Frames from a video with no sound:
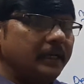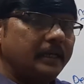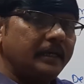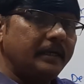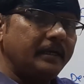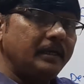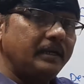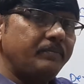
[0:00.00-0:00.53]

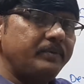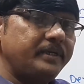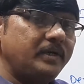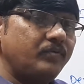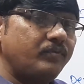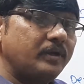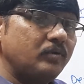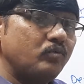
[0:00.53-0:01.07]
హీ
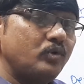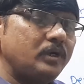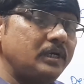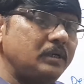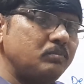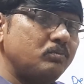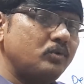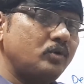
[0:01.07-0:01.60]
లిమిటెడ్ ఫర్
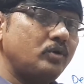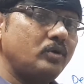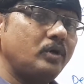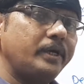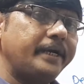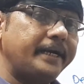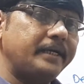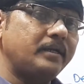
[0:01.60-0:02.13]
ఓన్లీ మోనో
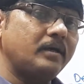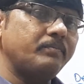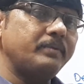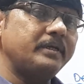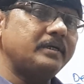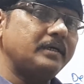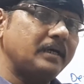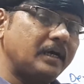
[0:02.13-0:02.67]

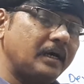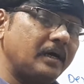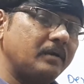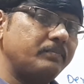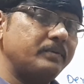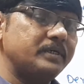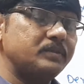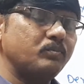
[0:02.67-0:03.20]
అటామిక్
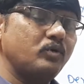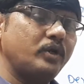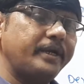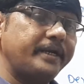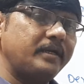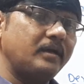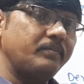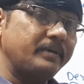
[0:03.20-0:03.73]
ఆర్బిట్స్ మోనో
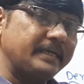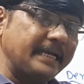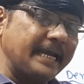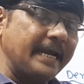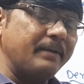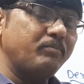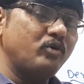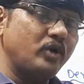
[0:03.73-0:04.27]
అటామిక్
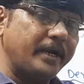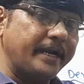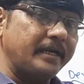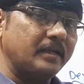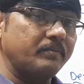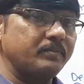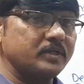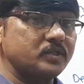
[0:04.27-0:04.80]
మోనో
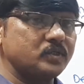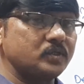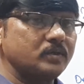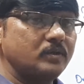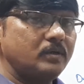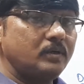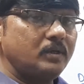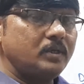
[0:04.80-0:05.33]
అటామిక్స్
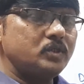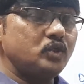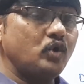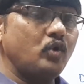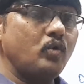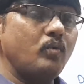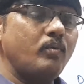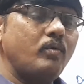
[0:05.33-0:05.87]
సో
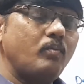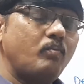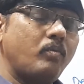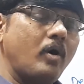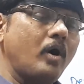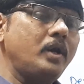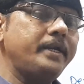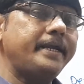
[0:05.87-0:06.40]

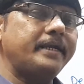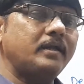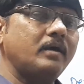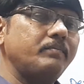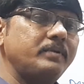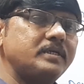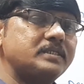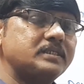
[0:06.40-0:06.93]

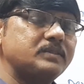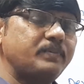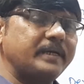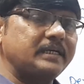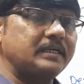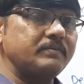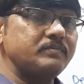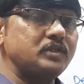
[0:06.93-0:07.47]
పాలియాటామిక్స్
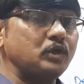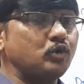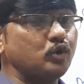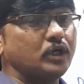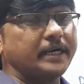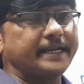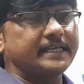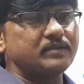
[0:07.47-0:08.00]
స్పెక్ట్రమ్స్ ఈ
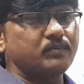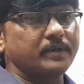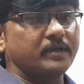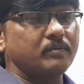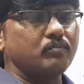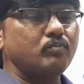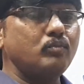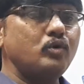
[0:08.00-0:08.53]
కుడ్ నాట్
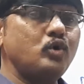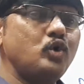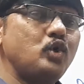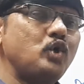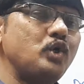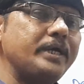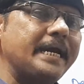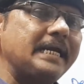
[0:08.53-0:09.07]
ఎక్స్ప్లెయిన్
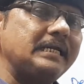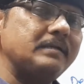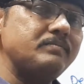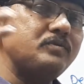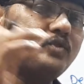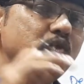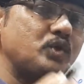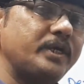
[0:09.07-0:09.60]
మోనో
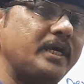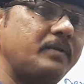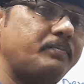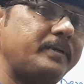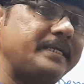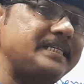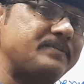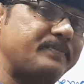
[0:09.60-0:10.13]
యాటమ్స్తో
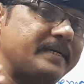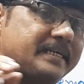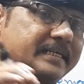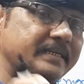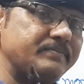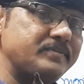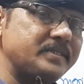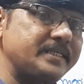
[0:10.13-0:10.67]
ఏర్పడే
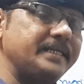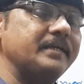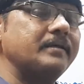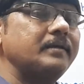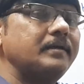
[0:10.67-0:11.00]
స్పెక్ట్రమ్స్ని